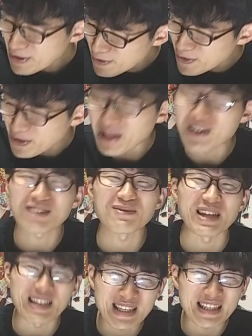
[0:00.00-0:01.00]
ような楽しみ
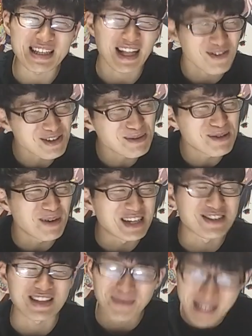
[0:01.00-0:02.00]
です。楽しみでもある
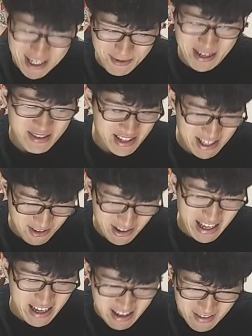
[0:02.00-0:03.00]
寂しくもあるんですけど
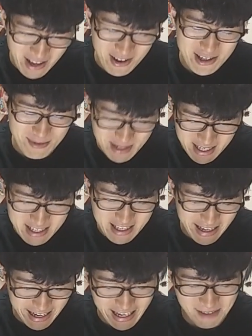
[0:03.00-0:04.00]
ね。楽しみです。
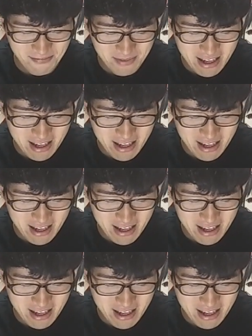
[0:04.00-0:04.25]
はい。